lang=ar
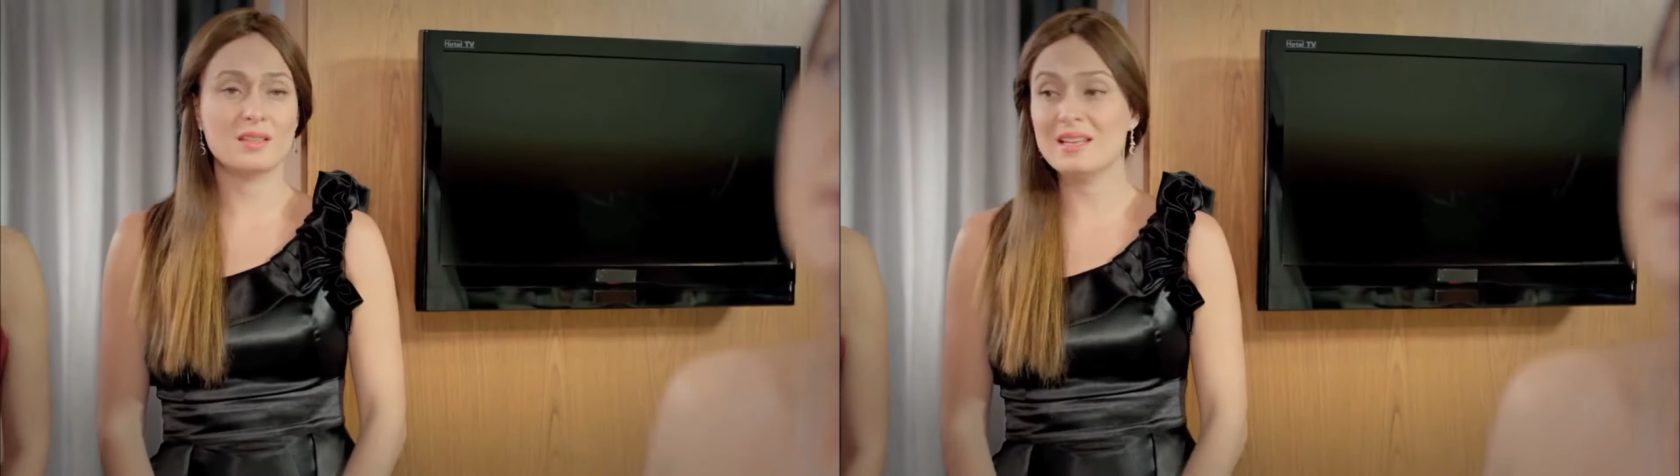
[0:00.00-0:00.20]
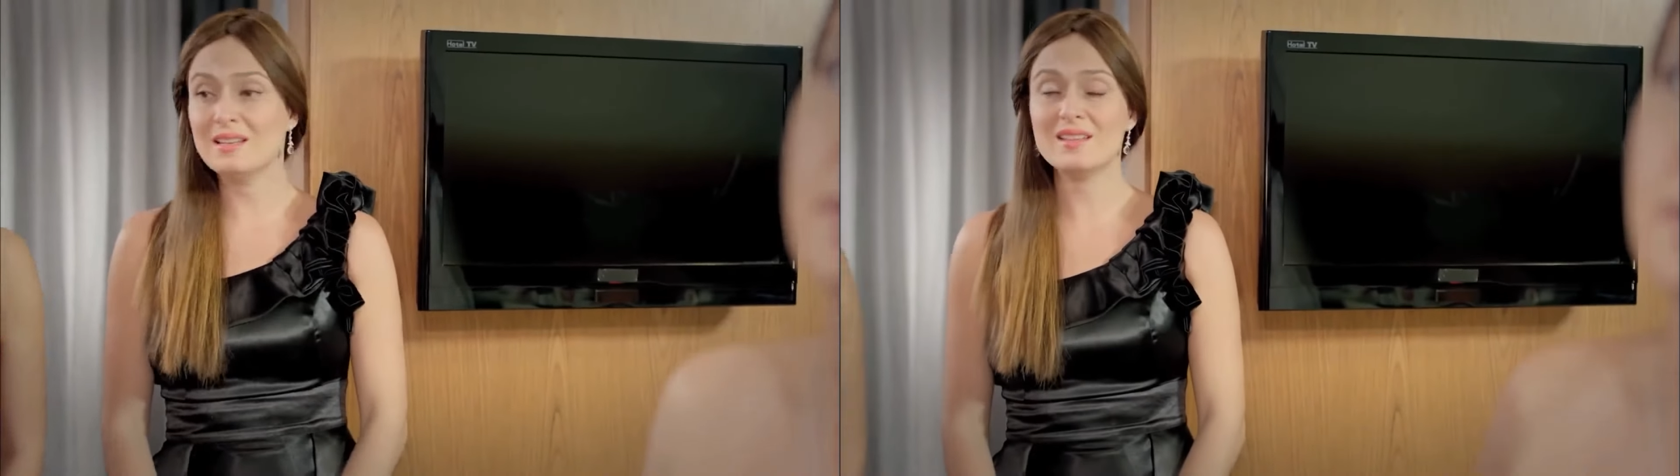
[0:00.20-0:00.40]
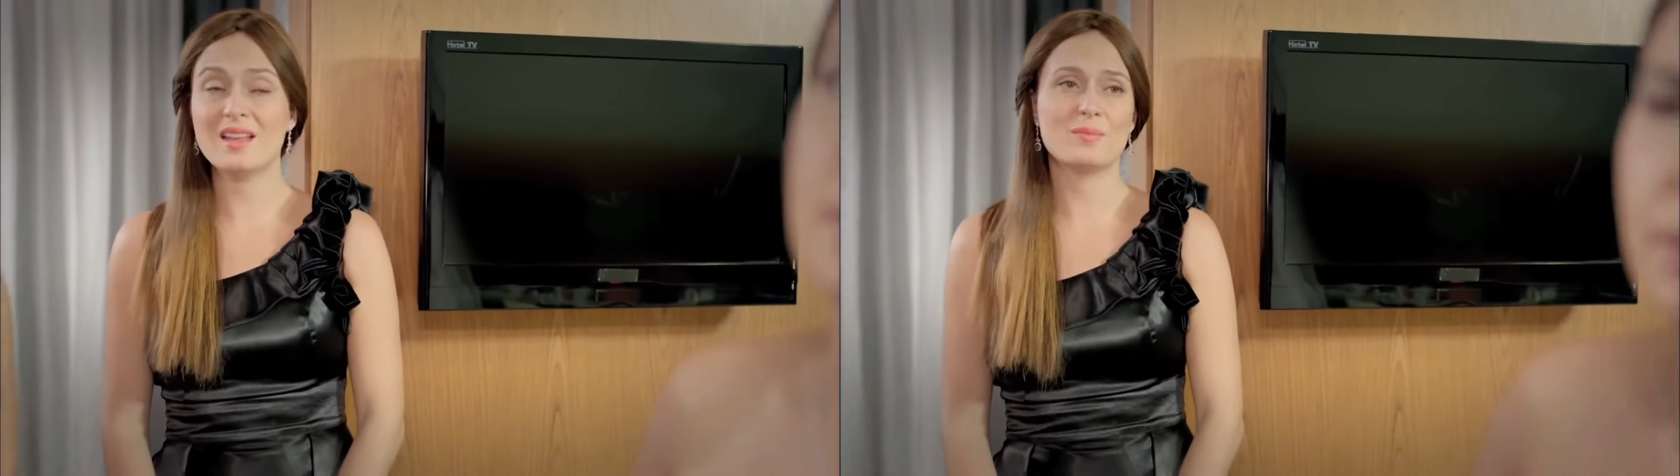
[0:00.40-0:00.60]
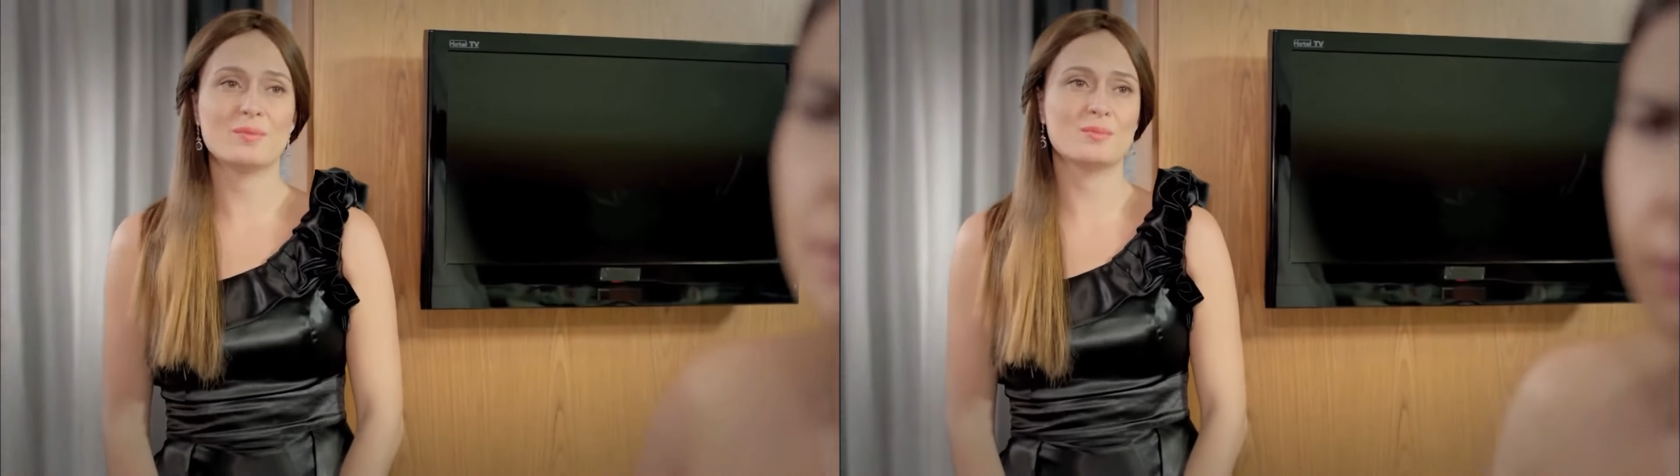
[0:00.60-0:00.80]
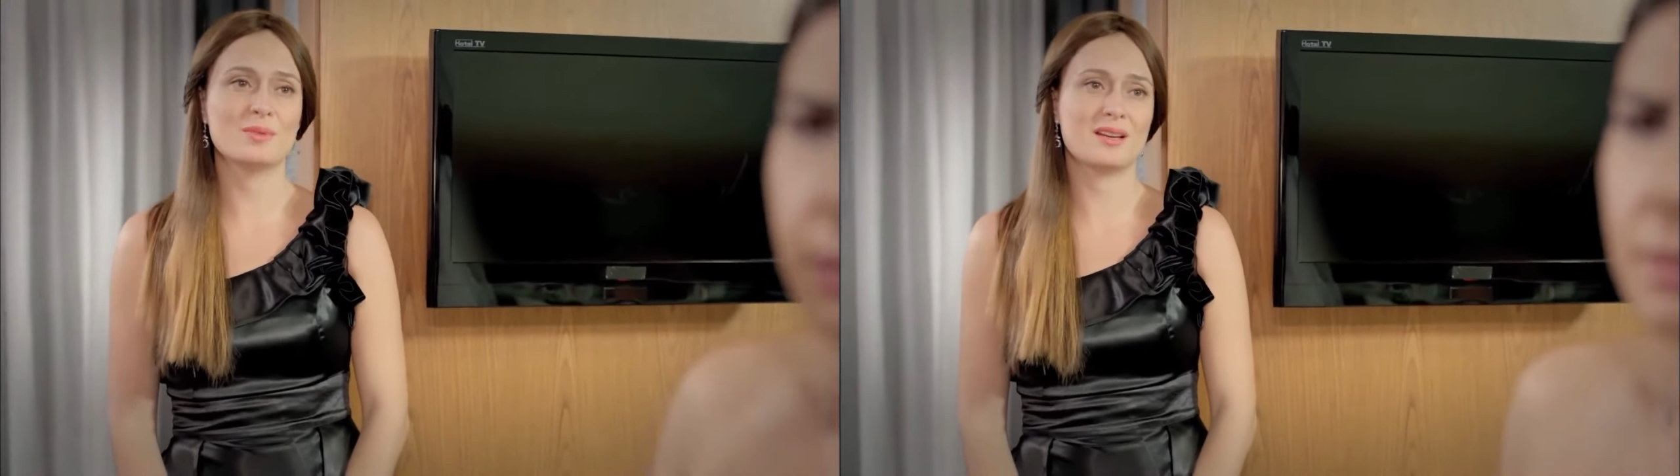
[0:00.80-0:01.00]
بعد شوي
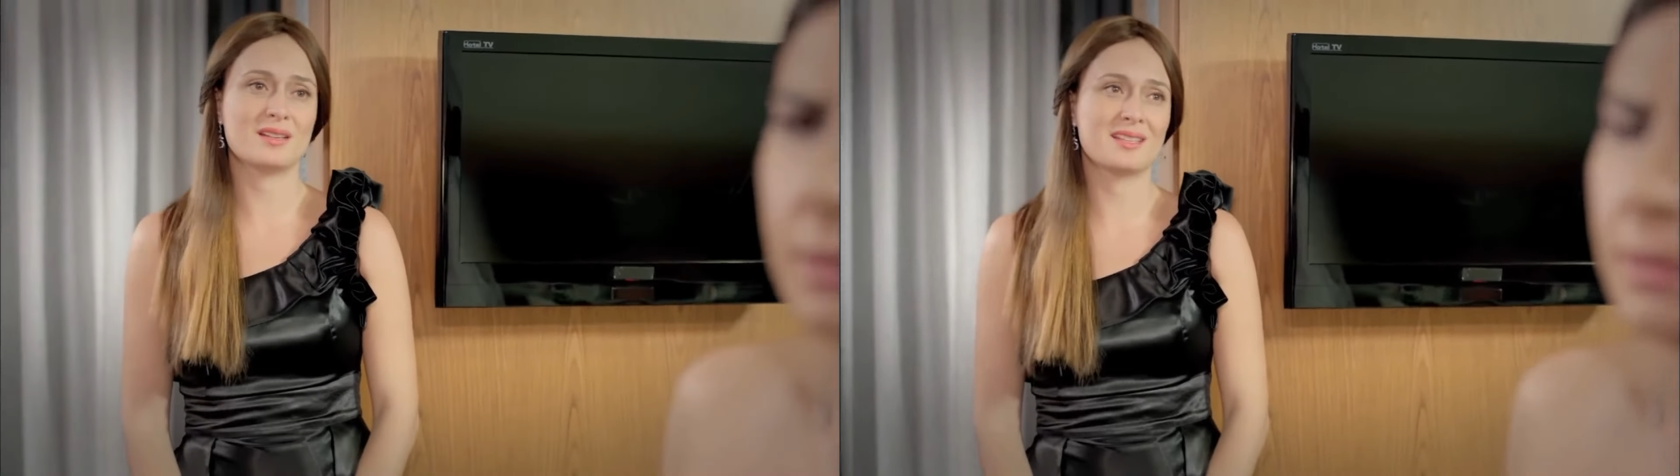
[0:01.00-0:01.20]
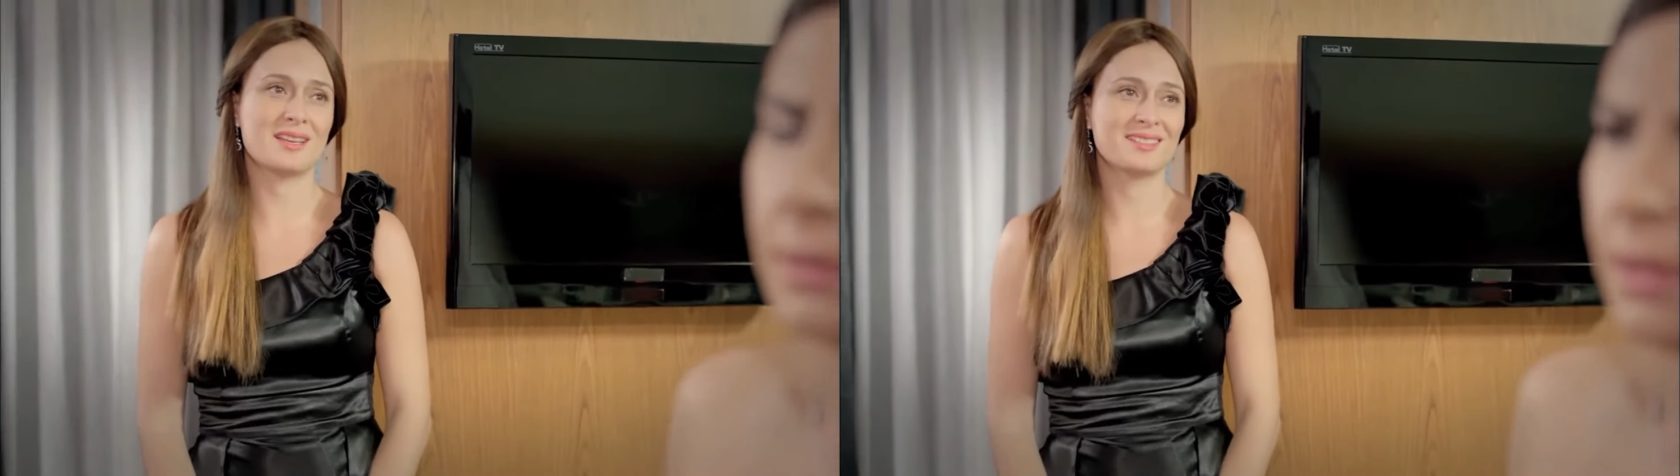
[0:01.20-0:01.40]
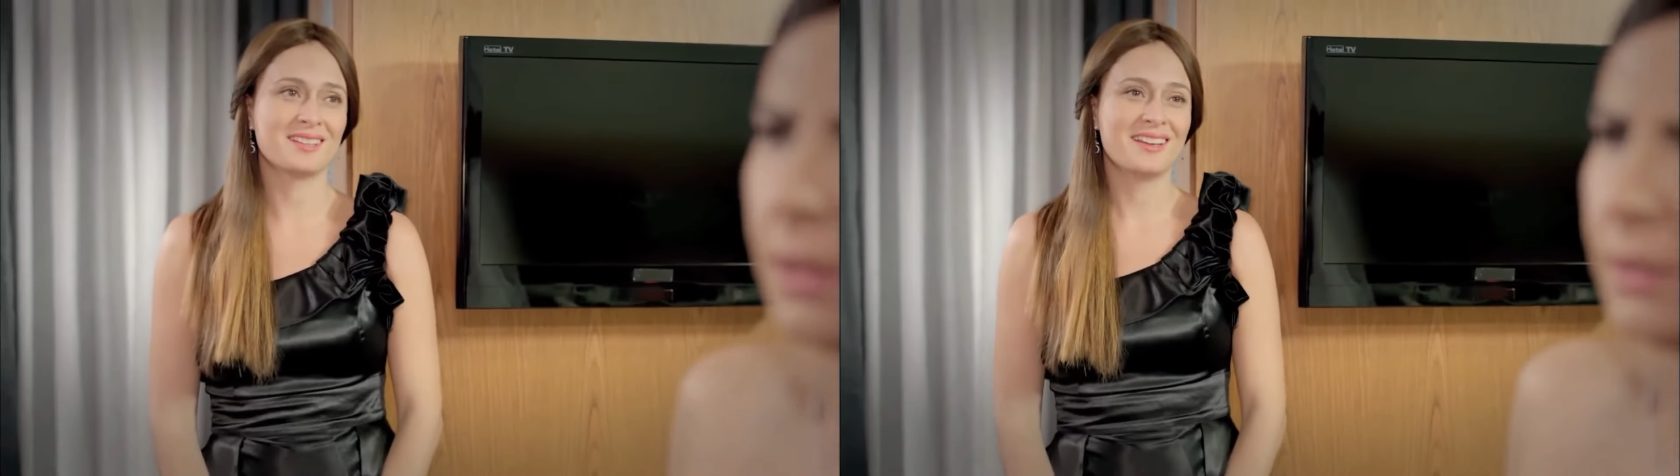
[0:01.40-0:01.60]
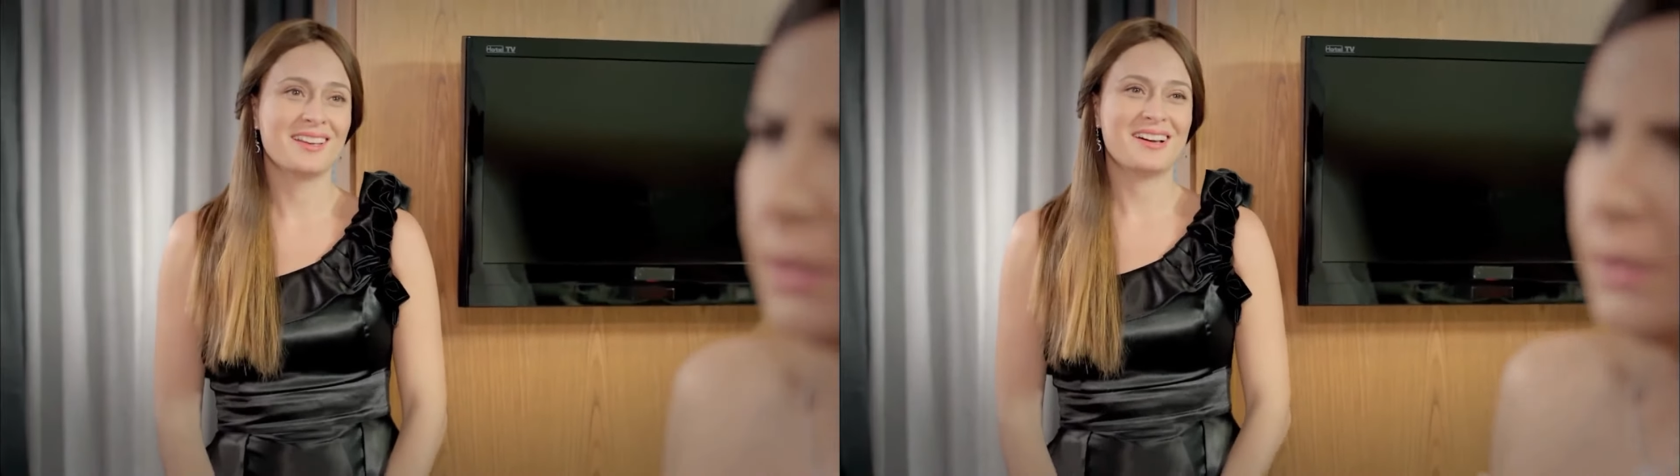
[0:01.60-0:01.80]
رح تجي نرمين